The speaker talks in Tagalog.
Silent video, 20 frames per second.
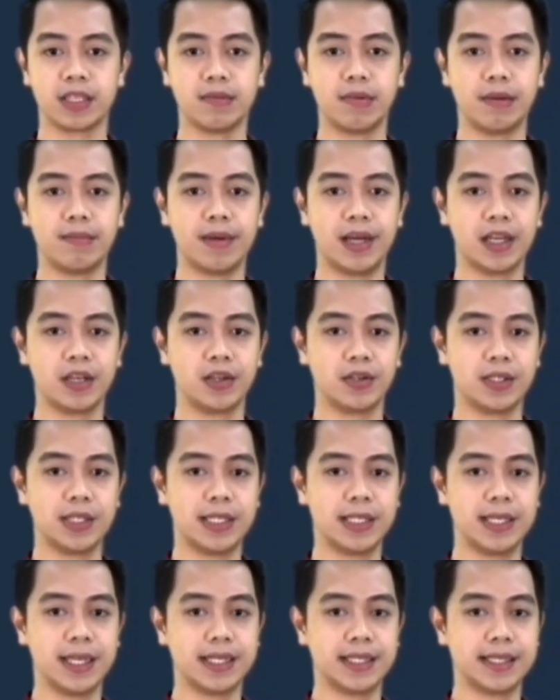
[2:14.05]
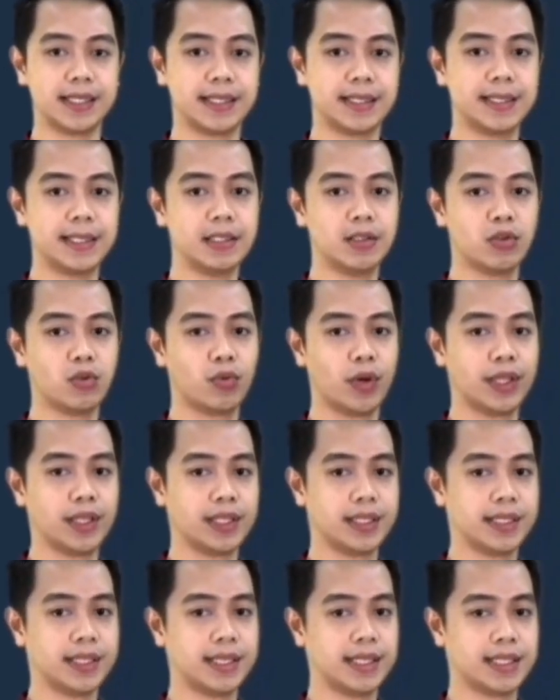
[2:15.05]
sa may Baguio City ay 16 to
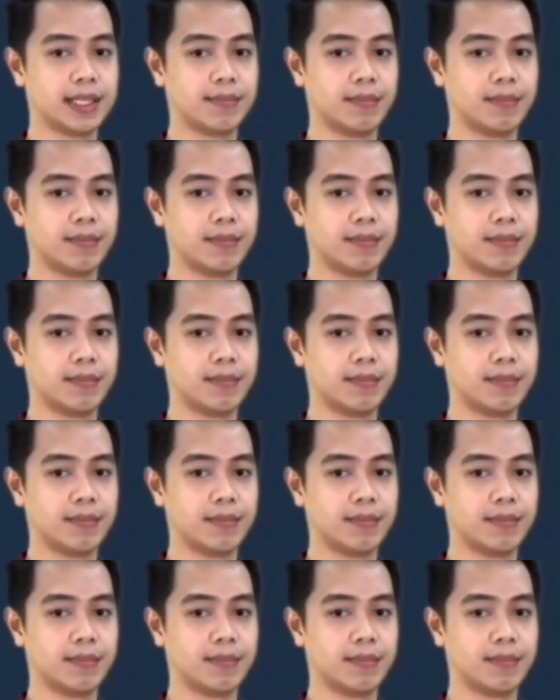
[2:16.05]
26,